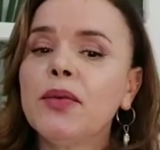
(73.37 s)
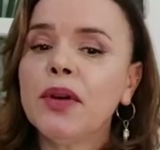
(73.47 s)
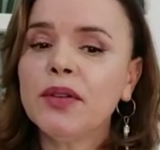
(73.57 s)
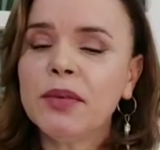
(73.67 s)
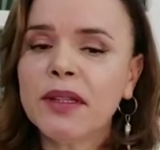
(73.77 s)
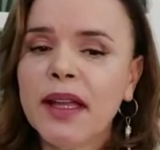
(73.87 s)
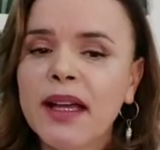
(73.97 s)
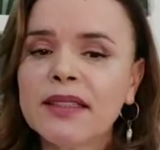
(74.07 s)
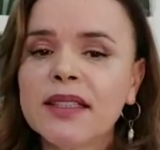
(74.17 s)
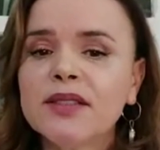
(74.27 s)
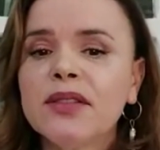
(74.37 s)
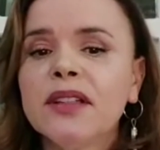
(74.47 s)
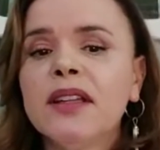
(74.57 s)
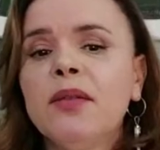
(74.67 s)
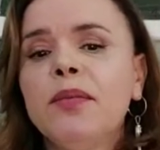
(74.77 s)
quando me dás a
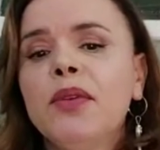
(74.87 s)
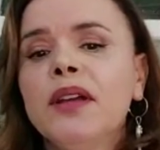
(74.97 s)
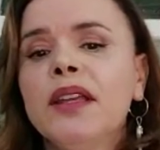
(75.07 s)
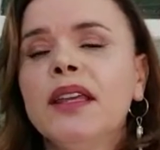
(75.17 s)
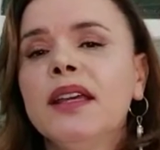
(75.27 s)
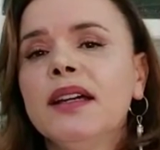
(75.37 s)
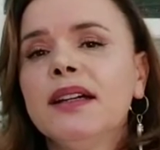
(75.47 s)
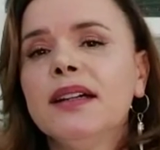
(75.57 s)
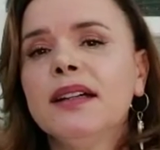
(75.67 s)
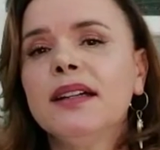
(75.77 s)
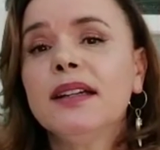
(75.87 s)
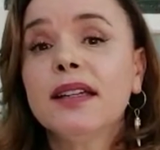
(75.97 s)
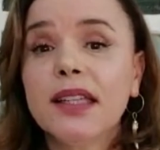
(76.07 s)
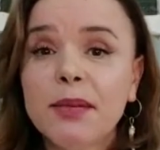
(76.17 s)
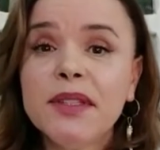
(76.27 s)
solidão porque
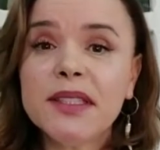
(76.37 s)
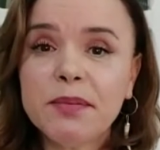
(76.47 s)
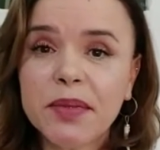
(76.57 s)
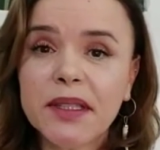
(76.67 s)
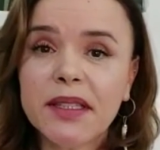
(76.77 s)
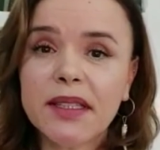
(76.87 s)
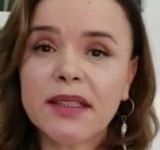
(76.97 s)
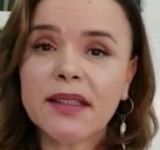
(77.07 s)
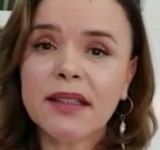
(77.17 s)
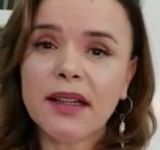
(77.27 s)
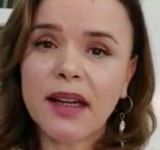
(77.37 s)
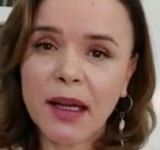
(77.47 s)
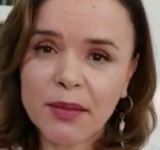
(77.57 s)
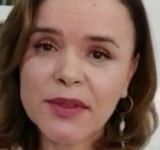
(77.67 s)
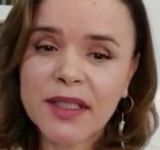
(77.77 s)
que me inspire
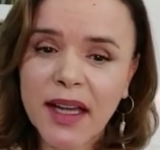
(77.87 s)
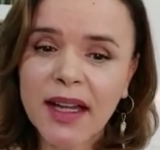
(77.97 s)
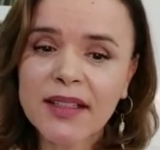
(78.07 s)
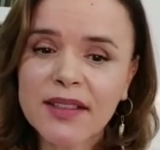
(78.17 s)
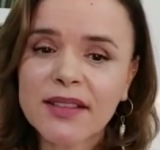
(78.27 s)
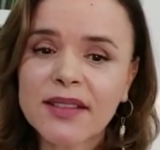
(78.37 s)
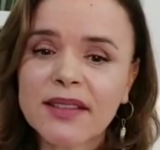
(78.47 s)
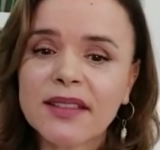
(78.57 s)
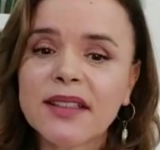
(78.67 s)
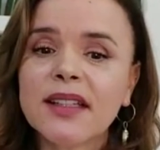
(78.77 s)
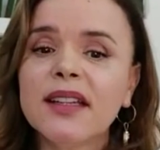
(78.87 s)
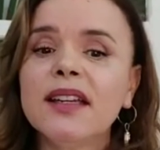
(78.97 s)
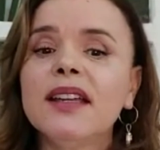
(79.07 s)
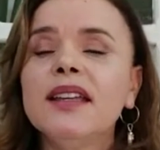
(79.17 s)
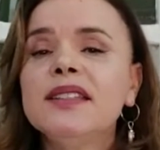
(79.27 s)
a buscar-te.
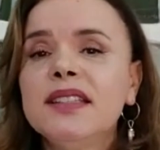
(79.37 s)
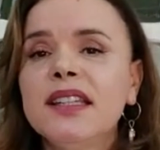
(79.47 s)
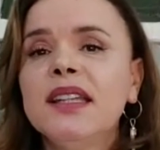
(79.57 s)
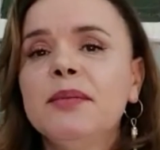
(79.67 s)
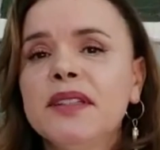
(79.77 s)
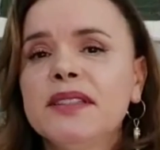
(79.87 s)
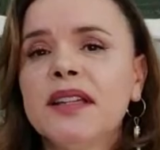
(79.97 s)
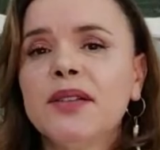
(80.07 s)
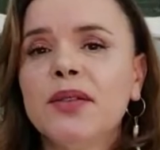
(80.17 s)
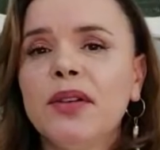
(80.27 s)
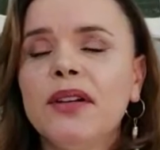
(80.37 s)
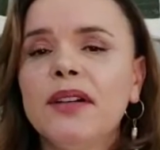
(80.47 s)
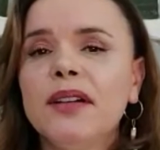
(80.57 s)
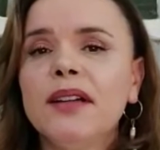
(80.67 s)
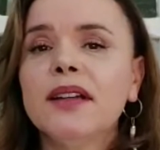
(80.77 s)
Ensina-me, Senhor,
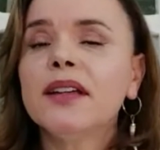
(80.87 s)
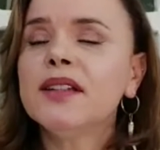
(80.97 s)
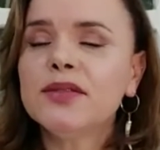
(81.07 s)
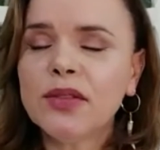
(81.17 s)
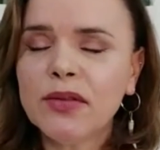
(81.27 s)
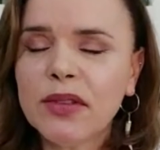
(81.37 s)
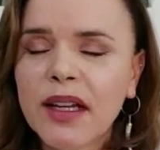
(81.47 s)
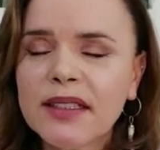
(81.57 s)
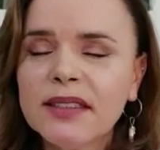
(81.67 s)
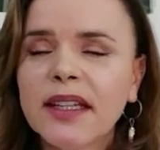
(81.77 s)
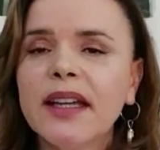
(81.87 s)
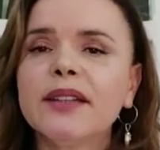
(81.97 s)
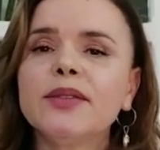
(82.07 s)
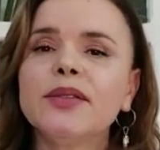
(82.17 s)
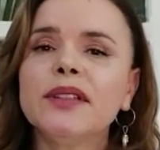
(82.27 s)
que estou no lugar
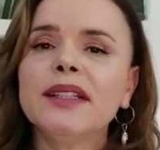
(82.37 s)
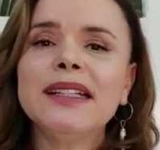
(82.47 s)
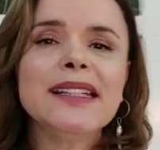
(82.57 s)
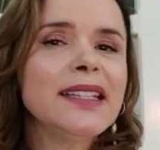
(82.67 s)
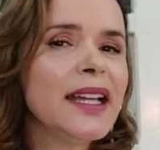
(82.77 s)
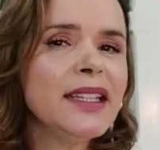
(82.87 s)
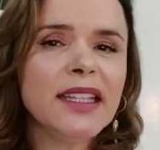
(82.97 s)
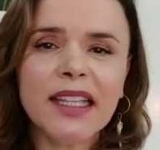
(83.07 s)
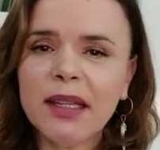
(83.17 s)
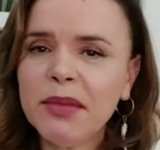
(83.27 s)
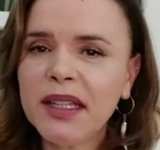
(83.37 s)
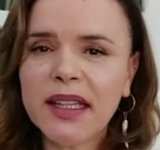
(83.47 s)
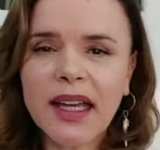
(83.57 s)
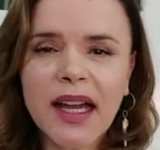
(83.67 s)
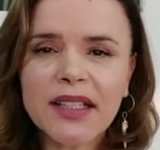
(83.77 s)
certo, que a ninguém me
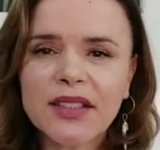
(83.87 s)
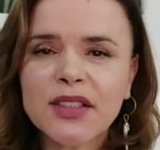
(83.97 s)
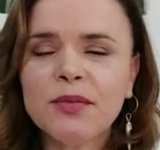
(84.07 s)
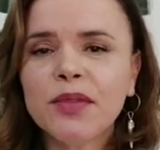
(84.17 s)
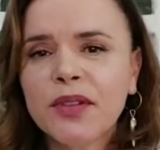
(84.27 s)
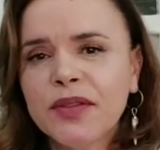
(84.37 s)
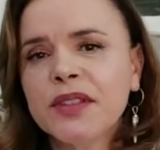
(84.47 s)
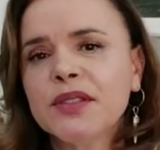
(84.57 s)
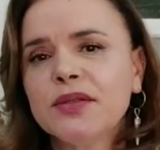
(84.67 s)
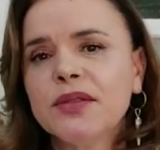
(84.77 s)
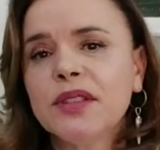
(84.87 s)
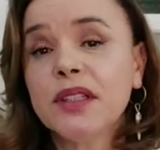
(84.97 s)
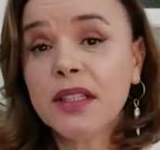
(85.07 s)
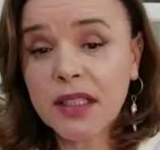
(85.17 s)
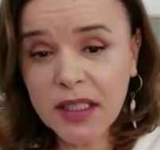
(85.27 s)
ligaste de improviso
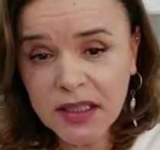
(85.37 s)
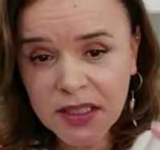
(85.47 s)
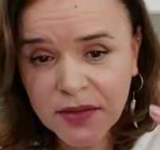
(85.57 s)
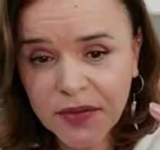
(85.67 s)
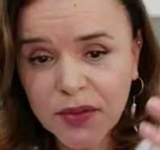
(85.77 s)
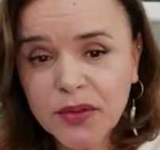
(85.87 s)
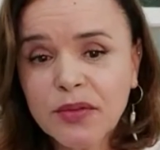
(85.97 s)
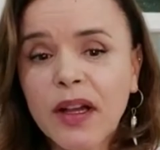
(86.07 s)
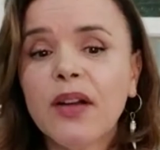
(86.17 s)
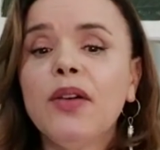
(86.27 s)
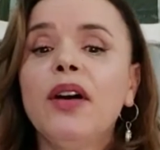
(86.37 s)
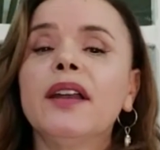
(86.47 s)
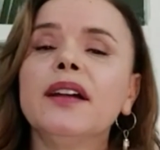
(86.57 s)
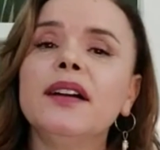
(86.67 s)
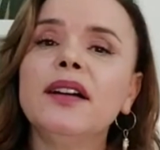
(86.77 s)
e que desfruto agora